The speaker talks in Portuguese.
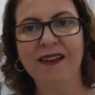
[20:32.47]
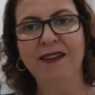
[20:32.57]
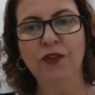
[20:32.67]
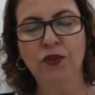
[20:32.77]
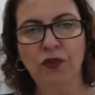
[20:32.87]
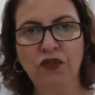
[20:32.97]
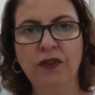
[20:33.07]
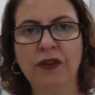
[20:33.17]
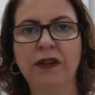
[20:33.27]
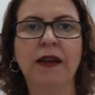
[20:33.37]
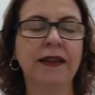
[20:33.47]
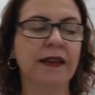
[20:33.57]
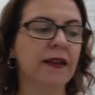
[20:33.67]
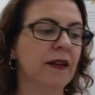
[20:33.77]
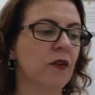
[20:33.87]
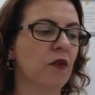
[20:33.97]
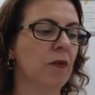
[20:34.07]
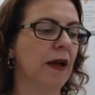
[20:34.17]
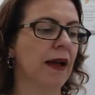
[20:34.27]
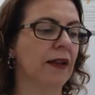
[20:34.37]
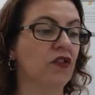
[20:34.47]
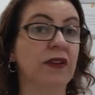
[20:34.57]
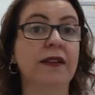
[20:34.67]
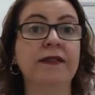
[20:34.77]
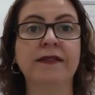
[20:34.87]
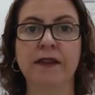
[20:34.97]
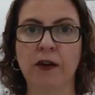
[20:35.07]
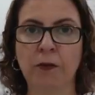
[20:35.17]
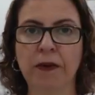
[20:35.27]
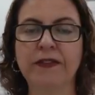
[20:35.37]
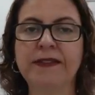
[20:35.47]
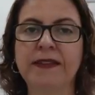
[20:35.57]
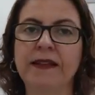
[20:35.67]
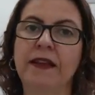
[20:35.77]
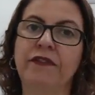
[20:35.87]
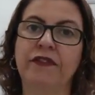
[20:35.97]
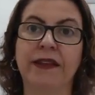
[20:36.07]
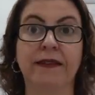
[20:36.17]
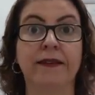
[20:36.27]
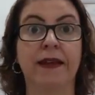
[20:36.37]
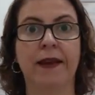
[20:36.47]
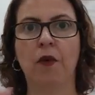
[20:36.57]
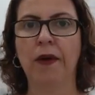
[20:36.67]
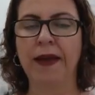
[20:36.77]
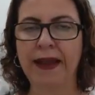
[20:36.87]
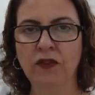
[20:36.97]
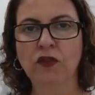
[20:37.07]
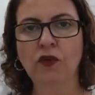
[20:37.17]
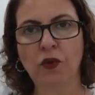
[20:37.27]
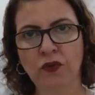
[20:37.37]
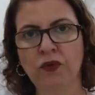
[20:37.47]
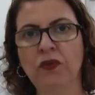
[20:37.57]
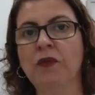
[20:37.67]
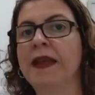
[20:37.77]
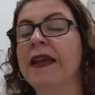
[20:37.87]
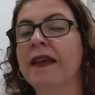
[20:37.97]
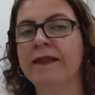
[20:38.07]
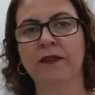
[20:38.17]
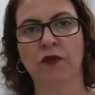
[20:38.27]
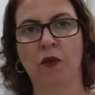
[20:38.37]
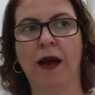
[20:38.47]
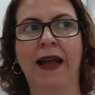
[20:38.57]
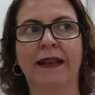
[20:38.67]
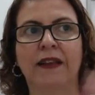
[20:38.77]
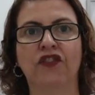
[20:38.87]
Então, eu estou te dando aí uma direção para você ter vendas recorrentes todos os meses ou a cada